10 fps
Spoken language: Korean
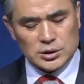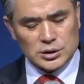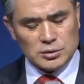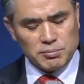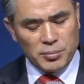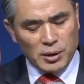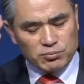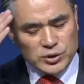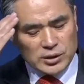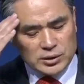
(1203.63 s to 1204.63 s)
지금
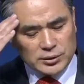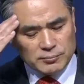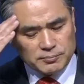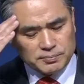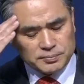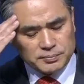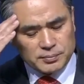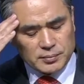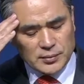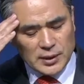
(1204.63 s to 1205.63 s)
백부장은
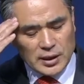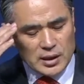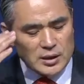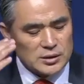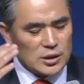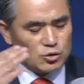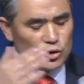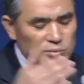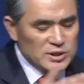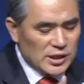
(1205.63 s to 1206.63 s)

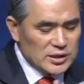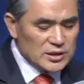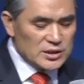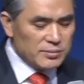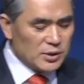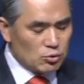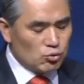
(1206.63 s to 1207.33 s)
예수님이 자기 집에